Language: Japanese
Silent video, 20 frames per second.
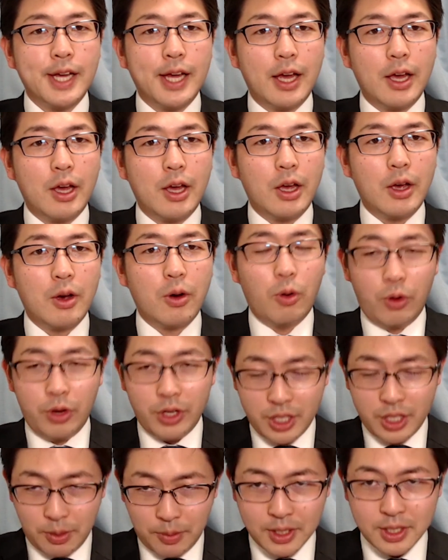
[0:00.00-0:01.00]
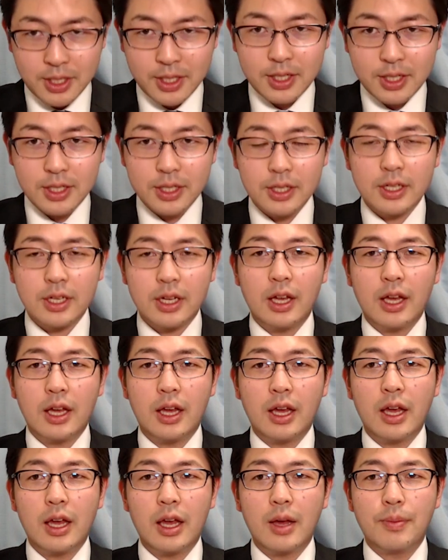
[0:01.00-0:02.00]
えー、応援してます。えー、
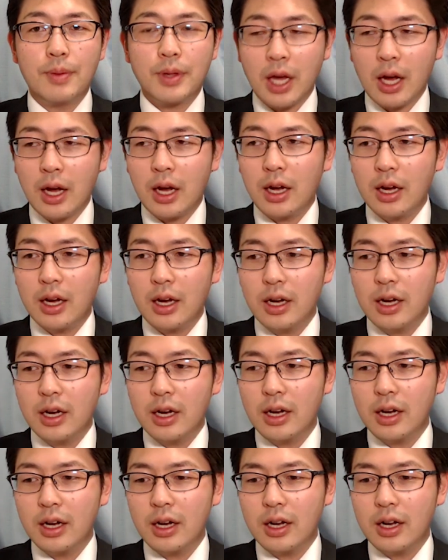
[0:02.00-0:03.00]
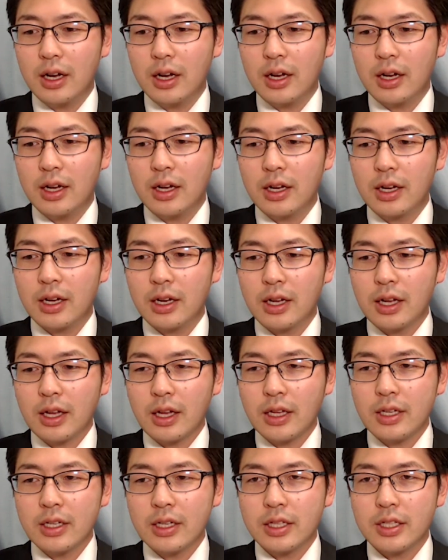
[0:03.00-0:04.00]
また、あ
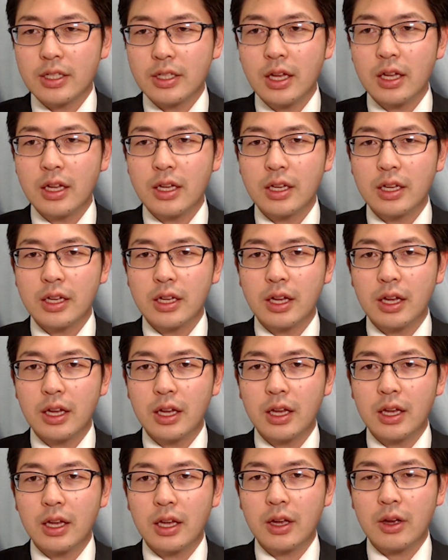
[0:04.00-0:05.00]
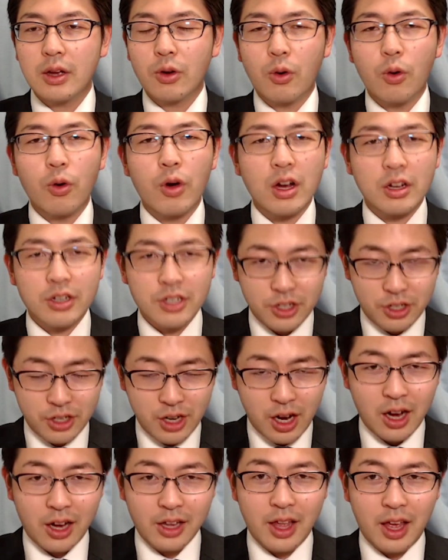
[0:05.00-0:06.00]
ね、えー、合格し
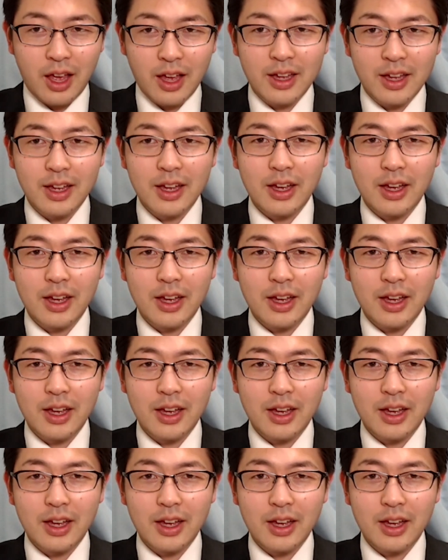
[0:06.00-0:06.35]
てください、ね。